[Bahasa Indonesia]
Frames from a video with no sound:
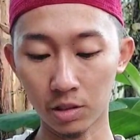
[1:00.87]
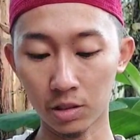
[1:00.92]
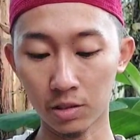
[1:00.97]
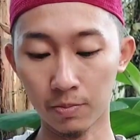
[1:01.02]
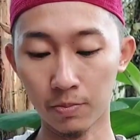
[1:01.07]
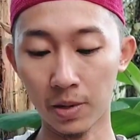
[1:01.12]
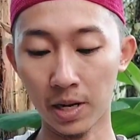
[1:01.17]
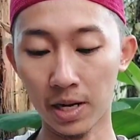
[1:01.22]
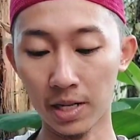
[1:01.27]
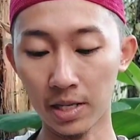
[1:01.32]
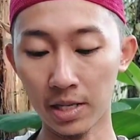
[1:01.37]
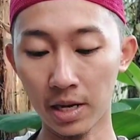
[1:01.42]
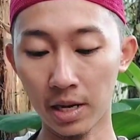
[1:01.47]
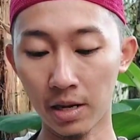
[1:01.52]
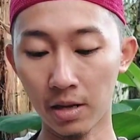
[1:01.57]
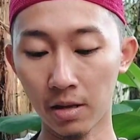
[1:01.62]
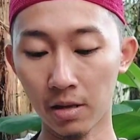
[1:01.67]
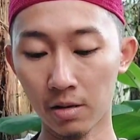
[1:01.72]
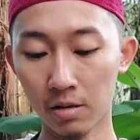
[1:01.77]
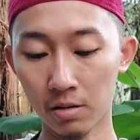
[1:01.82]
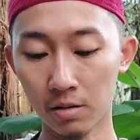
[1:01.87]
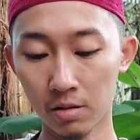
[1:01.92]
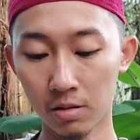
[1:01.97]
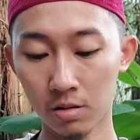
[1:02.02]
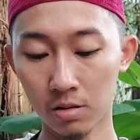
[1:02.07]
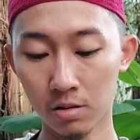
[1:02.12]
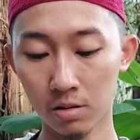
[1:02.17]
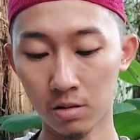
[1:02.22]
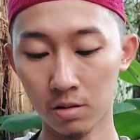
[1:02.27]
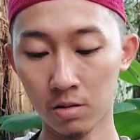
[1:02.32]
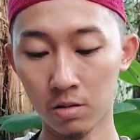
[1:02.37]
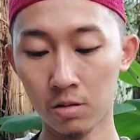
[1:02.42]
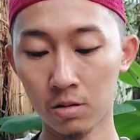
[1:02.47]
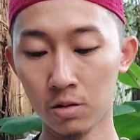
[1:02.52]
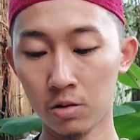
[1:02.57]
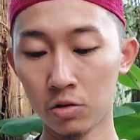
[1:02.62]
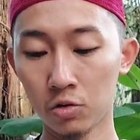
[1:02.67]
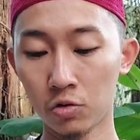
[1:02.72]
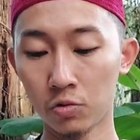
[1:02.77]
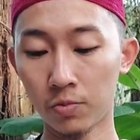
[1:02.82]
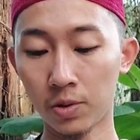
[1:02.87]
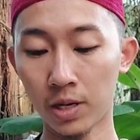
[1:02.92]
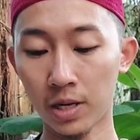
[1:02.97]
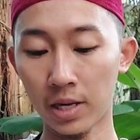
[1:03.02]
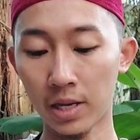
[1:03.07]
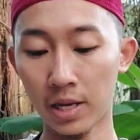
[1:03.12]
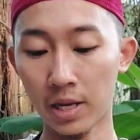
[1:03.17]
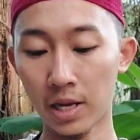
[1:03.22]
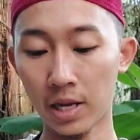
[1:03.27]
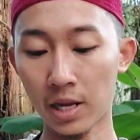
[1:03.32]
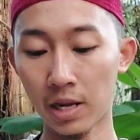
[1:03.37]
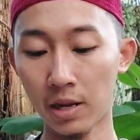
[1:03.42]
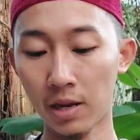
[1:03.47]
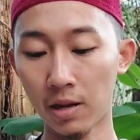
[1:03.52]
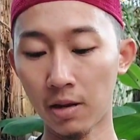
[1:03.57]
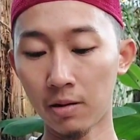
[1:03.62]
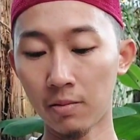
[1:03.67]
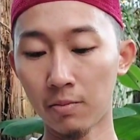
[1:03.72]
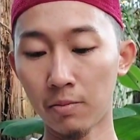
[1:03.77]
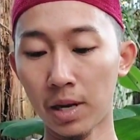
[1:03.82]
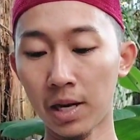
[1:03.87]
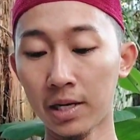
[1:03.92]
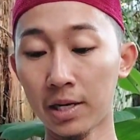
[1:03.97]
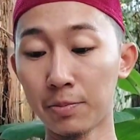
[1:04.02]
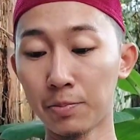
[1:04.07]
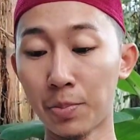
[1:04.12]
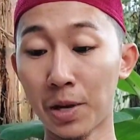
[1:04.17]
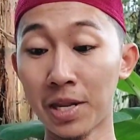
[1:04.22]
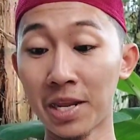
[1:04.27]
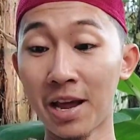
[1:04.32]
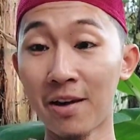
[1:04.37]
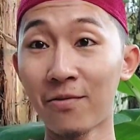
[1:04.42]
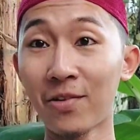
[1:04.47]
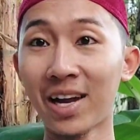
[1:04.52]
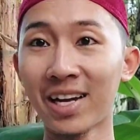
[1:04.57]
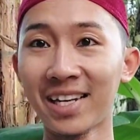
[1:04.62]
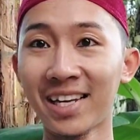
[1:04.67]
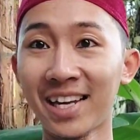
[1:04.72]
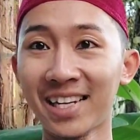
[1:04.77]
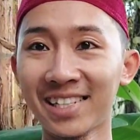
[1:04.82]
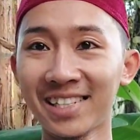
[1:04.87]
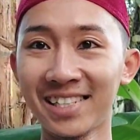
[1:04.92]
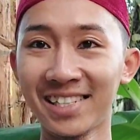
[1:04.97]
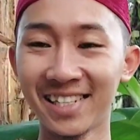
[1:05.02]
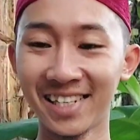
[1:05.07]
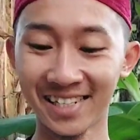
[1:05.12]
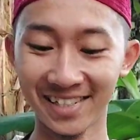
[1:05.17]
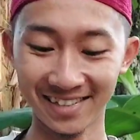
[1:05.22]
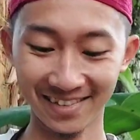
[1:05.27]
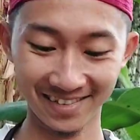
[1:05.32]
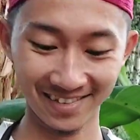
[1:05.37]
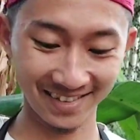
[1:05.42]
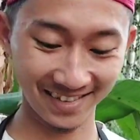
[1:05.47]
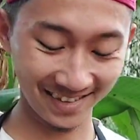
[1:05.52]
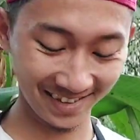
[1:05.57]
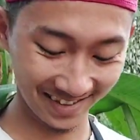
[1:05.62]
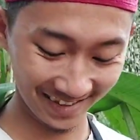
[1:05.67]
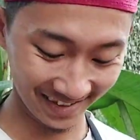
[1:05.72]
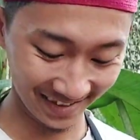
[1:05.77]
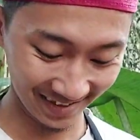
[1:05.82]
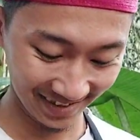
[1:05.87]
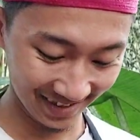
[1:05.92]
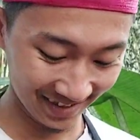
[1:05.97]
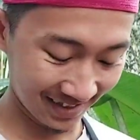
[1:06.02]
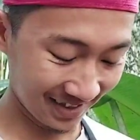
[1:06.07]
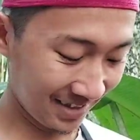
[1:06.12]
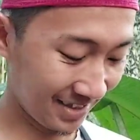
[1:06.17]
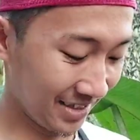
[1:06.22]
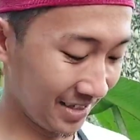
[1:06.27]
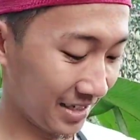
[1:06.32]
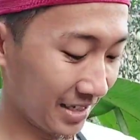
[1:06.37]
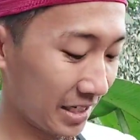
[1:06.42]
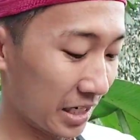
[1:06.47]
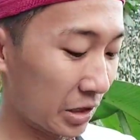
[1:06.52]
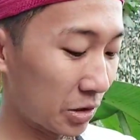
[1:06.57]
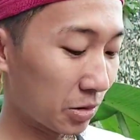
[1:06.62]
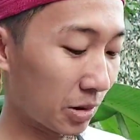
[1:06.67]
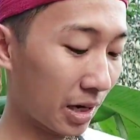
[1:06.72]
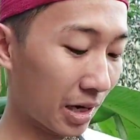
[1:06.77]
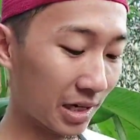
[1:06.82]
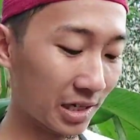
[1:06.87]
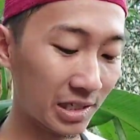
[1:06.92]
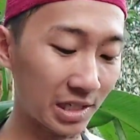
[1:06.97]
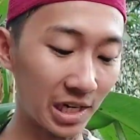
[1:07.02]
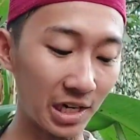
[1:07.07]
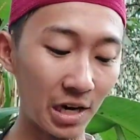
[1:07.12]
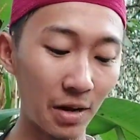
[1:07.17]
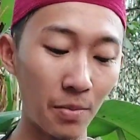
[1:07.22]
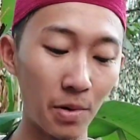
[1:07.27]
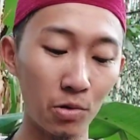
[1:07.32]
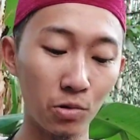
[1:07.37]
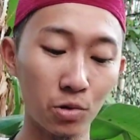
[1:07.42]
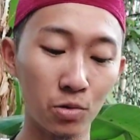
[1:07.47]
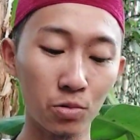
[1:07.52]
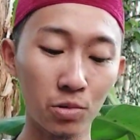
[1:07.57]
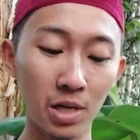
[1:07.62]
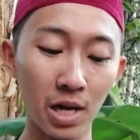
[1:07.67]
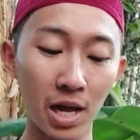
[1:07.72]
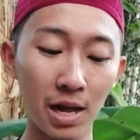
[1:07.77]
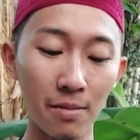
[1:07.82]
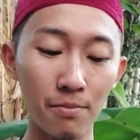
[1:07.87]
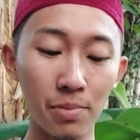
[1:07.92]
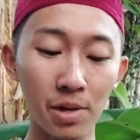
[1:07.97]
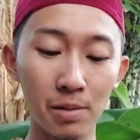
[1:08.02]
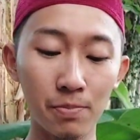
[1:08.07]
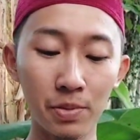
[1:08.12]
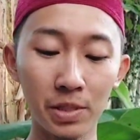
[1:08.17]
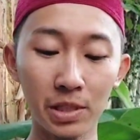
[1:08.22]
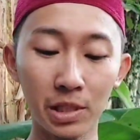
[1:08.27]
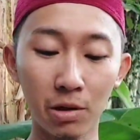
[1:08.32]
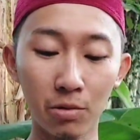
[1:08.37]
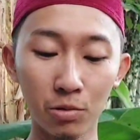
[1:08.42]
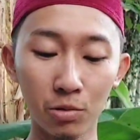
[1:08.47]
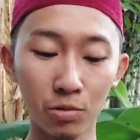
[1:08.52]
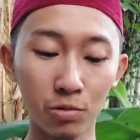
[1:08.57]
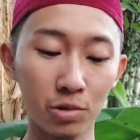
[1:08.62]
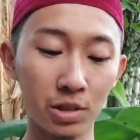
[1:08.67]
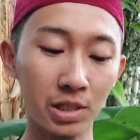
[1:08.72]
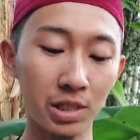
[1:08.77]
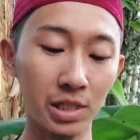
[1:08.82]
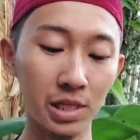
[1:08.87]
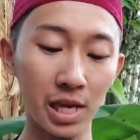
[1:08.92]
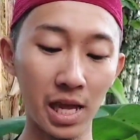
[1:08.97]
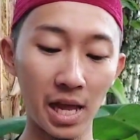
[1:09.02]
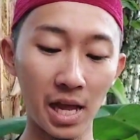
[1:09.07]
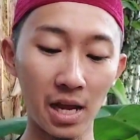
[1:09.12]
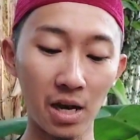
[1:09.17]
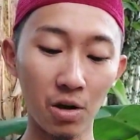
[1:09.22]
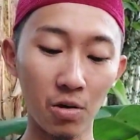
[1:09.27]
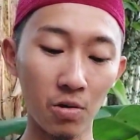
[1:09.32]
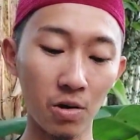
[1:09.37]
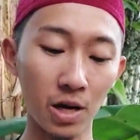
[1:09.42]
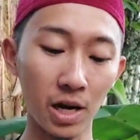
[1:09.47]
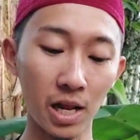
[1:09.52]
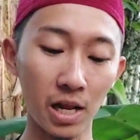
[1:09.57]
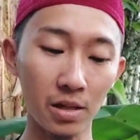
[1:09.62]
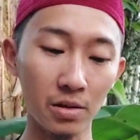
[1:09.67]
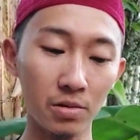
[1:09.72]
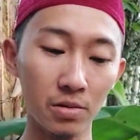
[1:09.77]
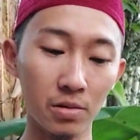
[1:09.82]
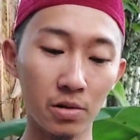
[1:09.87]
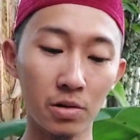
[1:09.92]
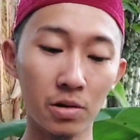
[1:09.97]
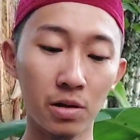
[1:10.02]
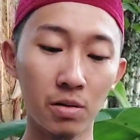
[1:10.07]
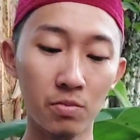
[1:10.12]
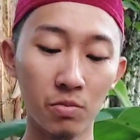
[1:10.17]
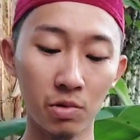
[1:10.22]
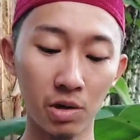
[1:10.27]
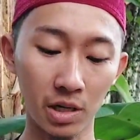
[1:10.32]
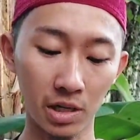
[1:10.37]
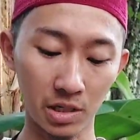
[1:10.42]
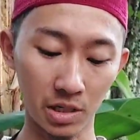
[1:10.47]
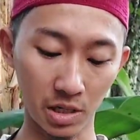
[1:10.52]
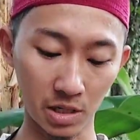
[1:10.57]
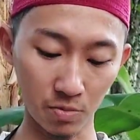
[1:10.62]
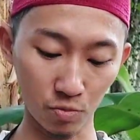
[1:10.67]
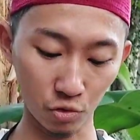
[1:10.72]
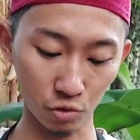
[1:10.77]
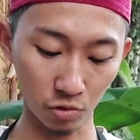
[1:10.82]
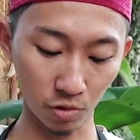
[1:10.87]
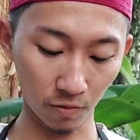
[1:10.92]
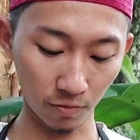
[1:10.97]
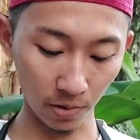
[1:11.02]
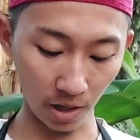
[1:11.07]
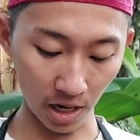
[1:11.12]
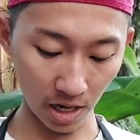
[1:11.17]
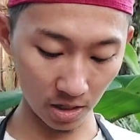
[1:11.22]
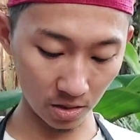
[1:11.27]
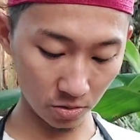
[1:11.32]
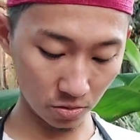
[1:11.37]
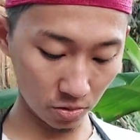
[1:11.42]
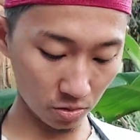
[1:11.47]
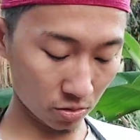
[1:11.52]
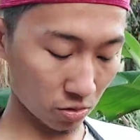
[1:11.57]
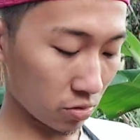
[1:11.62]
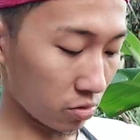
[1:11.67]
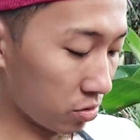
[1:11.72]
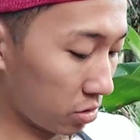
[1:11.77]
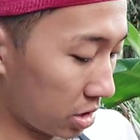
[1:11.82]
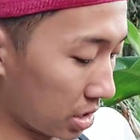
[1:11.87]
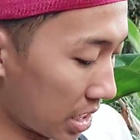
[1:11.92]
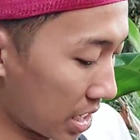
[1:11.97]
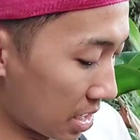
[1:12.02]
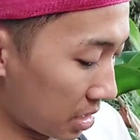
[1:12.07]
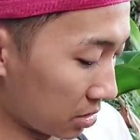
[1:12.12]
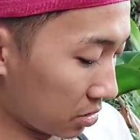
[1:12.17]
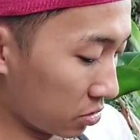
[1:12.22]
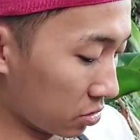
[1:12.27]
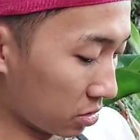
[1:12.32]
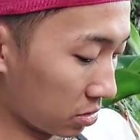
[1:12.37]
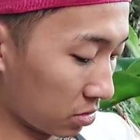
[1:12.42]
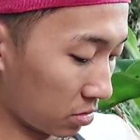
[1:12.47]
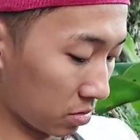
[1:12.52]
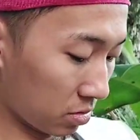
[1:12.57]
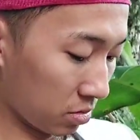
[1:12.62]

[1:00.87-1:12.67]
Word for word: kedepannya supaya makin banyak variasinya. Dan juga rencana mau juga ambil pisau Turki yang lokal dulu ya, mulai dari Mustafa Argut, Hulusi Argut,